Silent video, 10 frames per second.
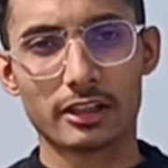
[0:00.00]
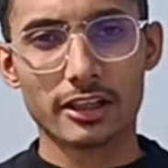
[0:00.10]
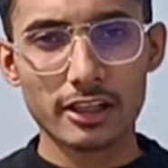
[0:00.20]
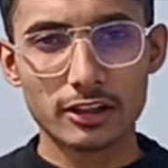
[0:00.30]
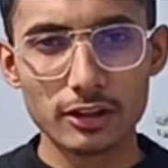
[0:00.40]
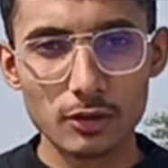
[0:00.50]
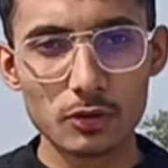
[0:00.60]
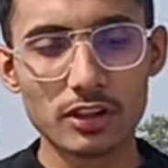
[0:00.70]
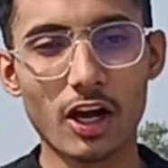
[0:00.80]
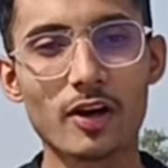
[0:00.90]
क्रेटिन
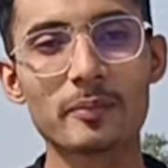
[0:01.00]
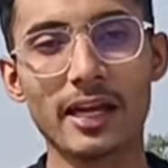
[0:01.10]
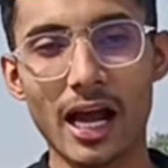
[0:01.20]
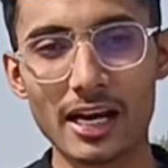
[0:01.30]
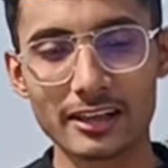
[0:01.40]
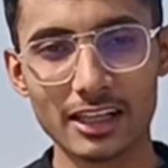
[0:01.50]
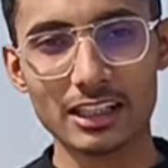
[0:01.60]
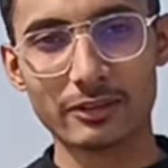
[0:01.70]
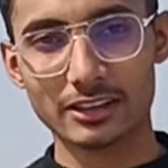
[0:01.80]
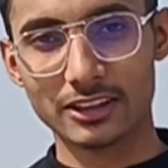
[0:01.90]
लूंगा और मैं
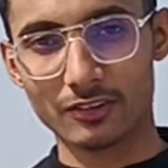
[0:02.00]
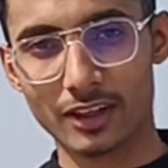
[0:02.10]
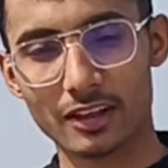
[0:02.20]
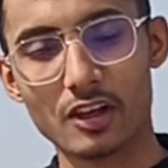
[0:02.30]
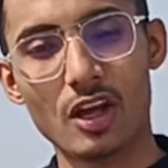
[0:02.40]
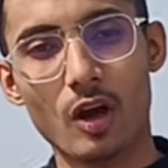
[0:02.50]
आर्नल्ड बन जाऊँगा